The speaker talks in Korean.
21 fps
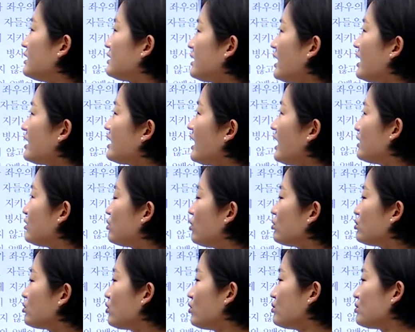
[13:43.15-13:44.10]
당이
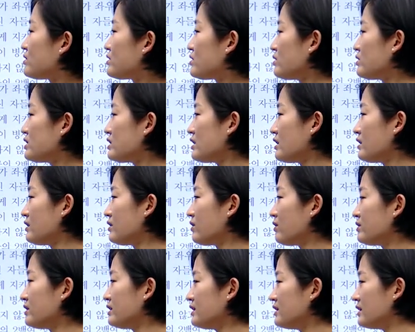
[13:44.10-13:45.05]
안동도호부를 설치하는
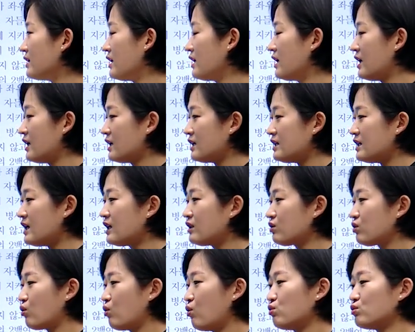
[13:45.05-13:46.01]
거는 옛
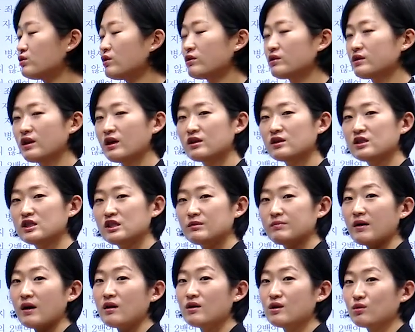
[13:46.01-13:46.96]
고구려 땅을
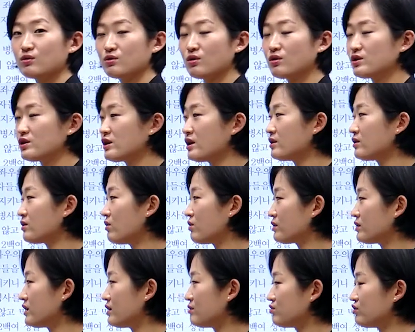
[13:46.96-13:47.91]
지배하려고 설치하는
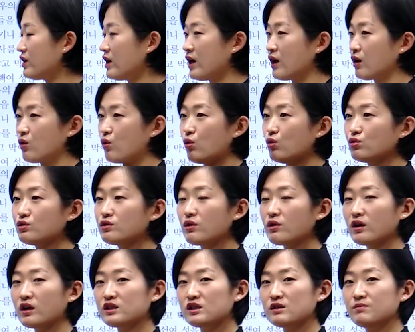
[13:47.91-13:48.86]
거기 때문에
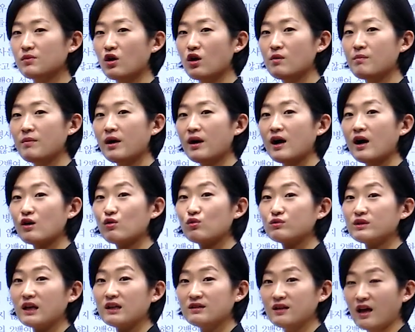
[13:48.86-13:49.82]
고구려까지
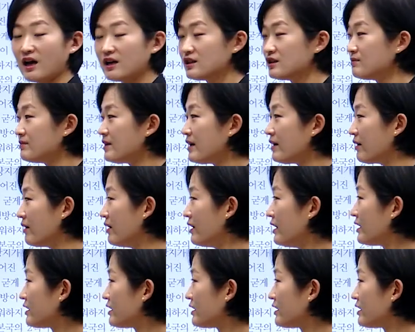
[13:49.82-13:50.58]
멸망하고 난 다음이에요.